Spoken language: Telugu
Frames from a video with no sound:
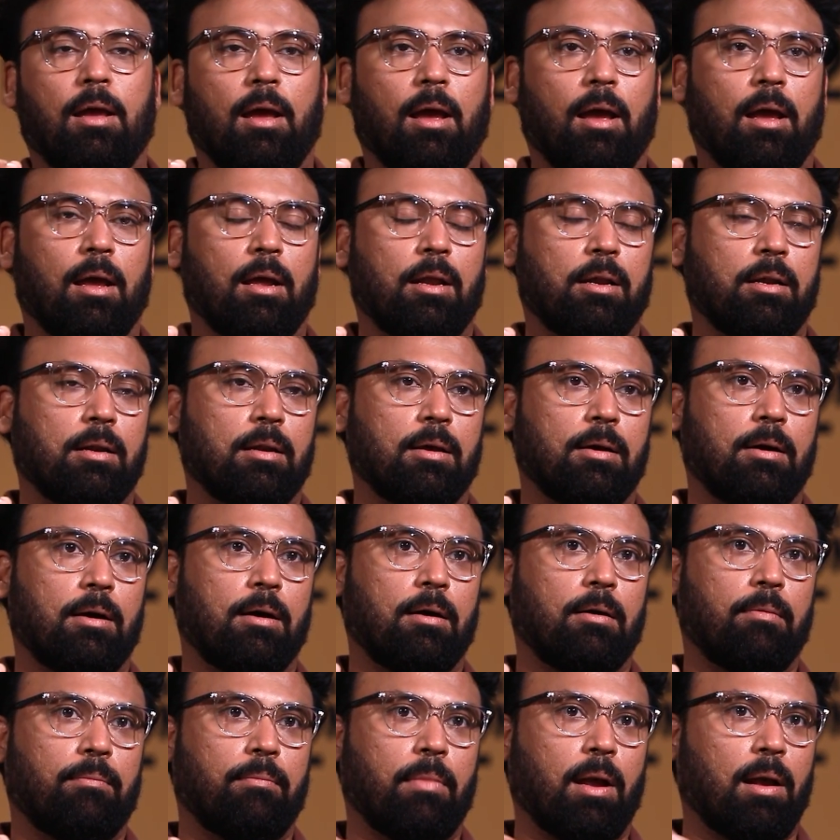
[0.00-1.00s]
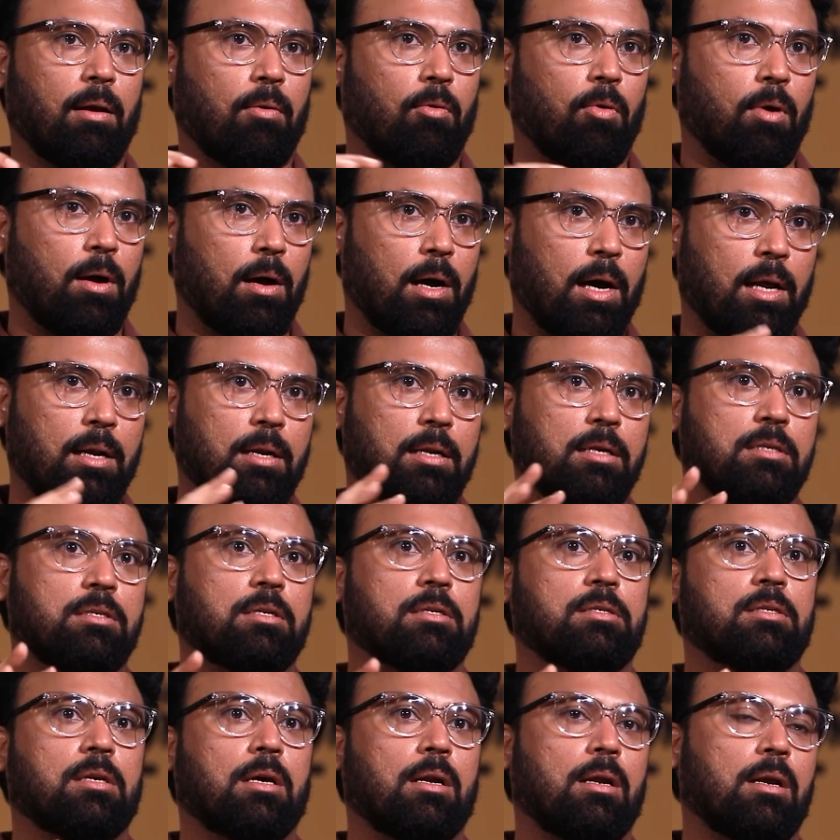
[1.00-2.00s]
అండ్ uh, మేము
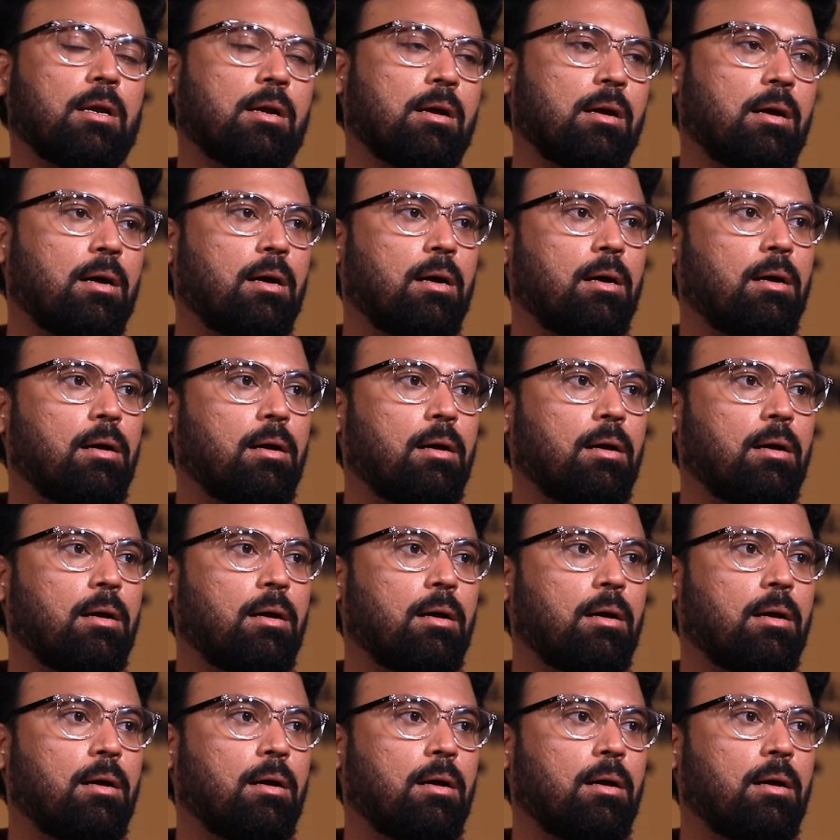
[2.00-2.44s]
అన్నెసెసరీగా